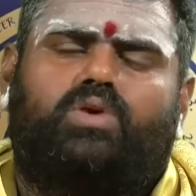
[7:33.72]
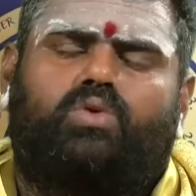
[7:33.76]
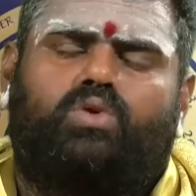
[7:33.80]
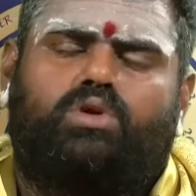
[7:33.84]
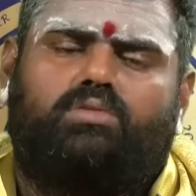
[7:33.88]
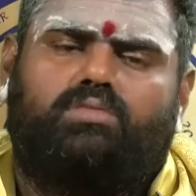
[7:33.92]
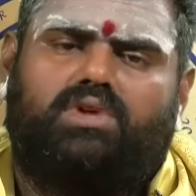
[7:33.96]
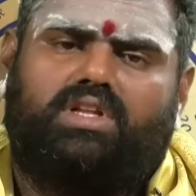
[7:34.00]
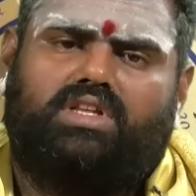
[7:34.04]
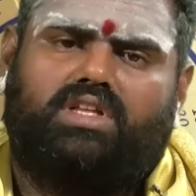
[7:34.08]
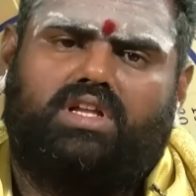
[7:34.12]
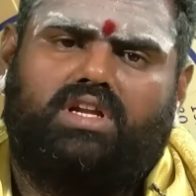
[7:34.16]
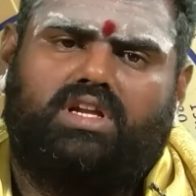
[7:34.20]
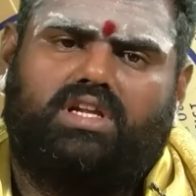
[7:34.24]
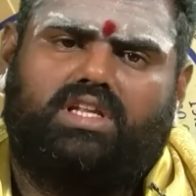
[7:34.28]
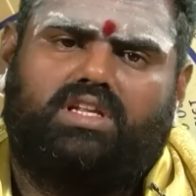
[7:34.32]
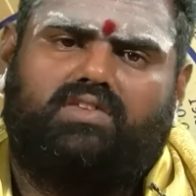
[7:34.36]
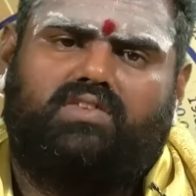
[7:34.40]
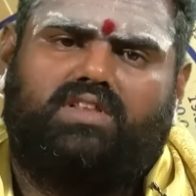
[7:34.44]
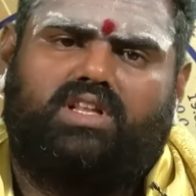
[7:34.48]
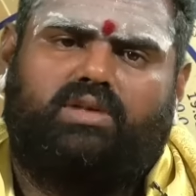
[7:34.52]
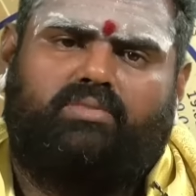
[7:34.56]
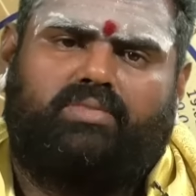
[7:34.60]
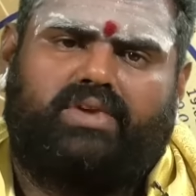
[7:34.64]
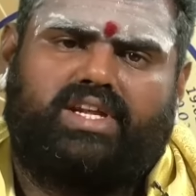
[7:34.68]
குடும்பத்தில்
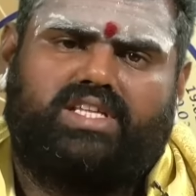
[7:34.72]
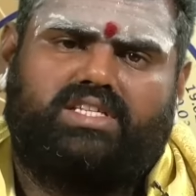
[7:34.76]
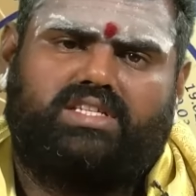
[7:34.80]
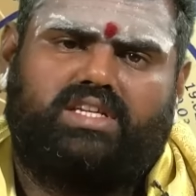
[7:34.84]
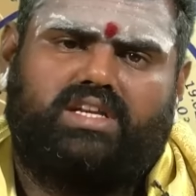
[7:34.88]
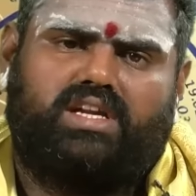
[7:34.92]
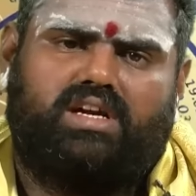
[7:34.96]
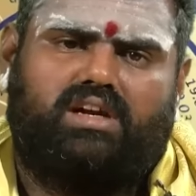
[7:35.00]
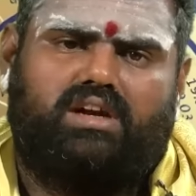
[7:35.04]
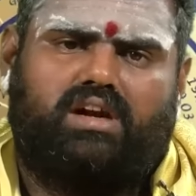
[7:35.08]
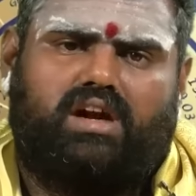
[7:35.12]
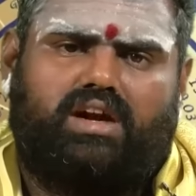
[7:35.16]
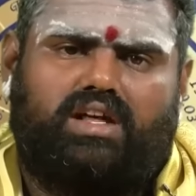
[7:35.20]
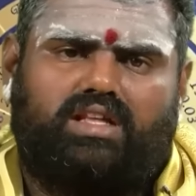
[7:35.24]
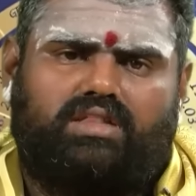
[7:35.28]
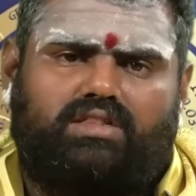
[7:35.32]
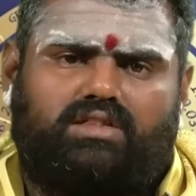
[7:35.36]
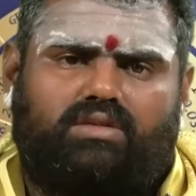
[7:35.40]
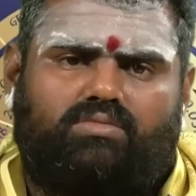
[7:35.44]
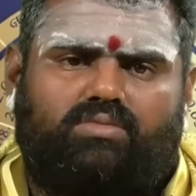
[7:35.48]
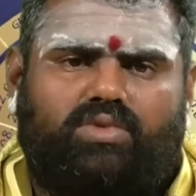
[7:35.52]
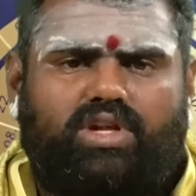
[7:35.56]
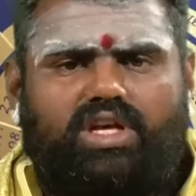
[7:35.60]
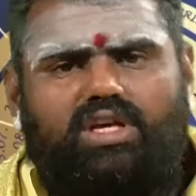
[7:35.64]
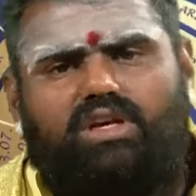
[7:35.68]
இருந்து வந்த பிரச்சனைகள்
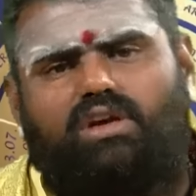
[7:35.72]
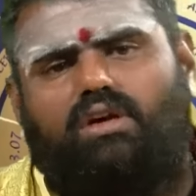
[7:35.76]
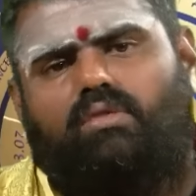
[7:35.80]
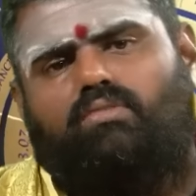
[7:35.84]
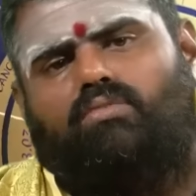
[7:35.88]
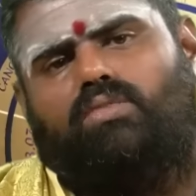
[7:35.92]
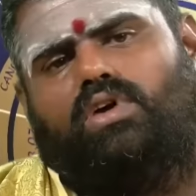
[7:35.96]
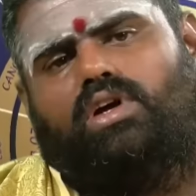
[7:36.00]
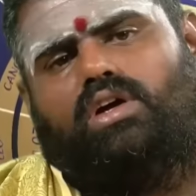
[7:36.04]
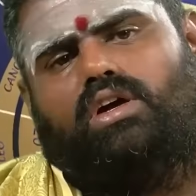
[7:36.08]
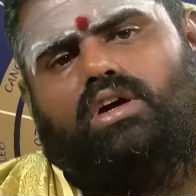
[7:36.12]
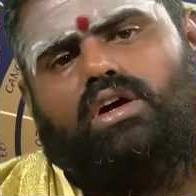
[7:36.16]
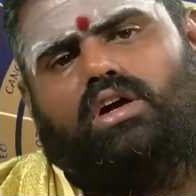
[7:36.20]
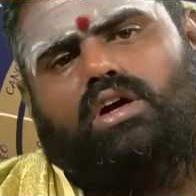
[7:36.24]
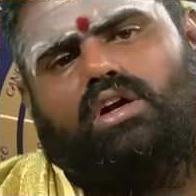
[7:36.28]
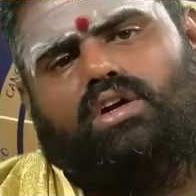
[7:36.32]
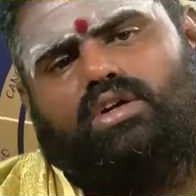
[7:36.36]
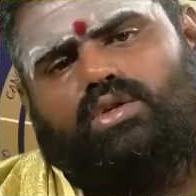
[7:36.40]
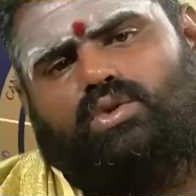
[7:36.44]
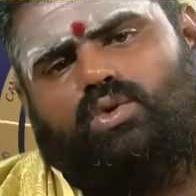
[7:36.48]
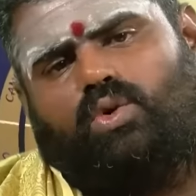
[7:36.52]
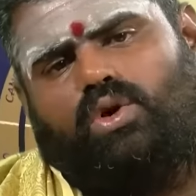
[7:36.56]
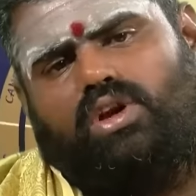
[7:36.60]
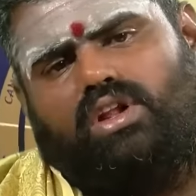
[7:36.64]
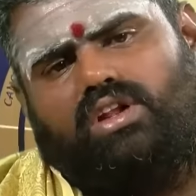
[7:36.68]
அனைத்தும் நீங்கும்
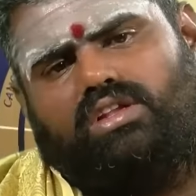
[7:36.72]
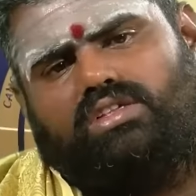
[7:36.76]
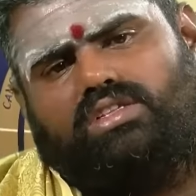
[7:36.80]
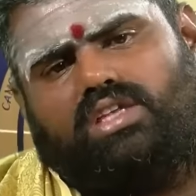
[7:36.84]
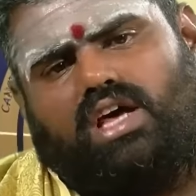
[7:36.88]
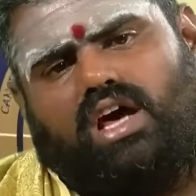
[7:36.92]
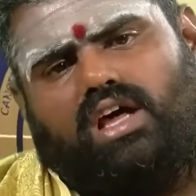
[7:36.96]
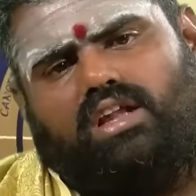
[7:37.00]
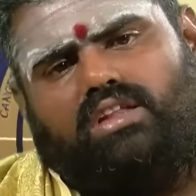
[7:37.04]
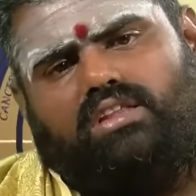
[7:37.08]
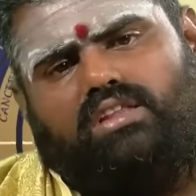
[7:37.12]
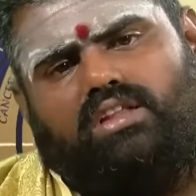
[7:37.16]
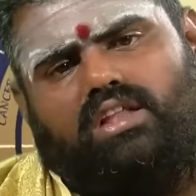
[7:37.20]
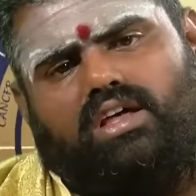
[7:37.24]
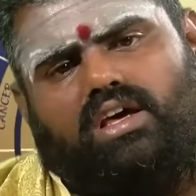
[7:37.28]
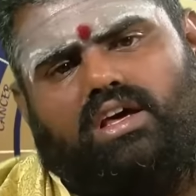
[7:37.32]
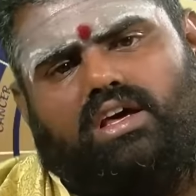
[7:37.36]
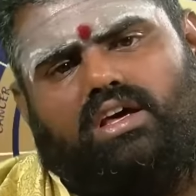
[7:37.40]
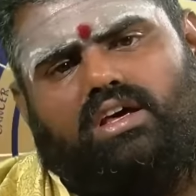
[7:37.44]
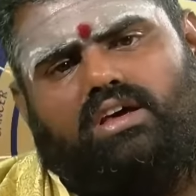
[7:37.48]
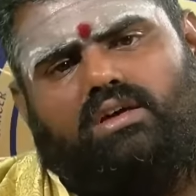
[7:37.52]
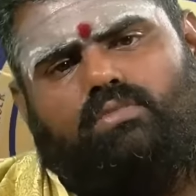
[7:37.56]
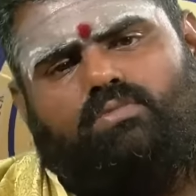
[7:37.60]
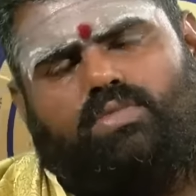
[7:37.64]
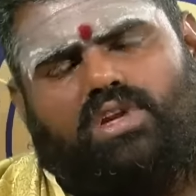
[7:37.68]
தொழில் சார்ந்த
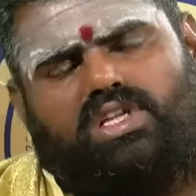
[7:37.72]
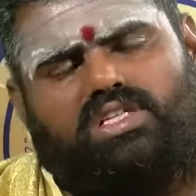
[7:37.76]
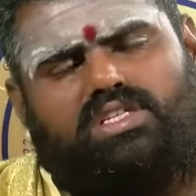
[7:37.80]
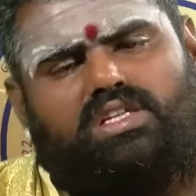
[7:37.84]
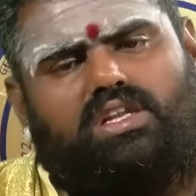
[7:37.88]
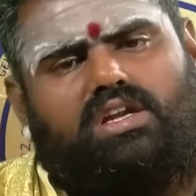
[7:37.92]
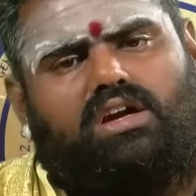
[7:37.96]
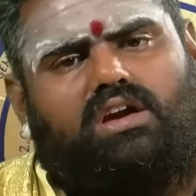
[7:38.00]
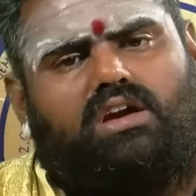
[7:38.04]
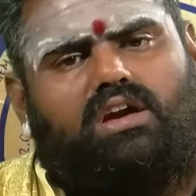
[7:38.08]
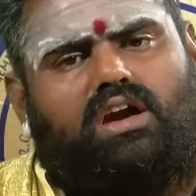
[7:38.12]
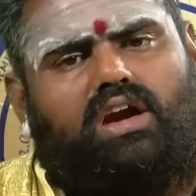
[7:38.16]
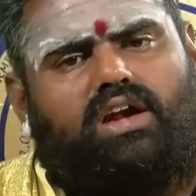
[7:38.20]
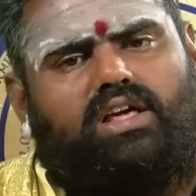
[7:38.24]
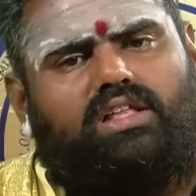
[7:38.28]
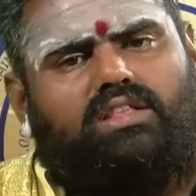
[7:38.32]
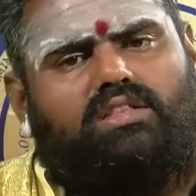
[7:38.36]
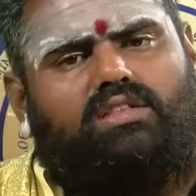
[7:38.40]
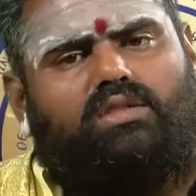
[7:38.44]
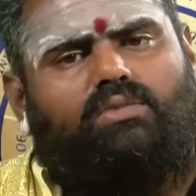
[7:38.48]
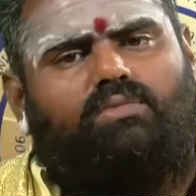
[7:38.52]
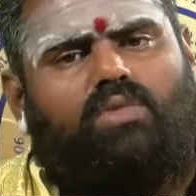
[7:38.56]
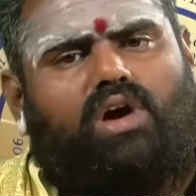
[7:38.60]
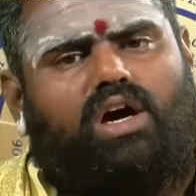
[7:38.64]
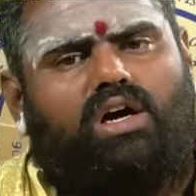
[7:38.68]
பிரச்சனைகள்
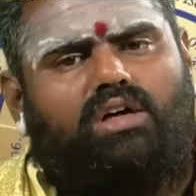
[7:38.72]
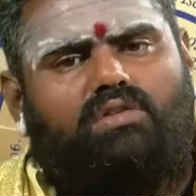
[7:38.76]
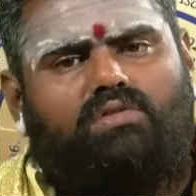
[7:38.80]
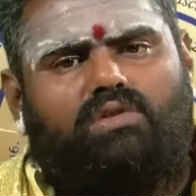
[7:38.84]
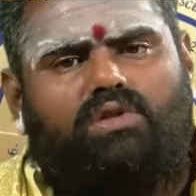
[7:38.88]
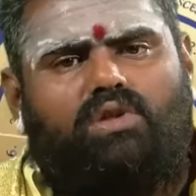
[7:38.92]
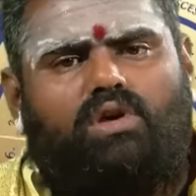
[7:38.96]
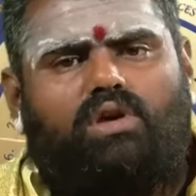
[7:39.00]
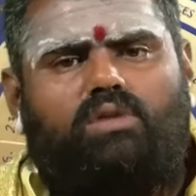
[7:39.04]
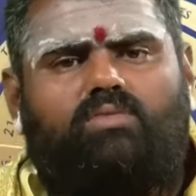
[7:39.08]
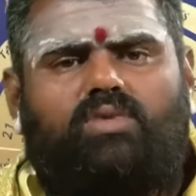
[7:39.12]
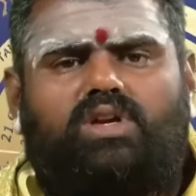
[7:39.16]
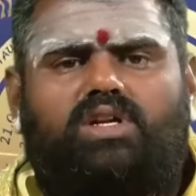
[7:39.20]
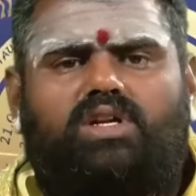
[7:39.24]
அனைத்தும் அகழ்வதோடு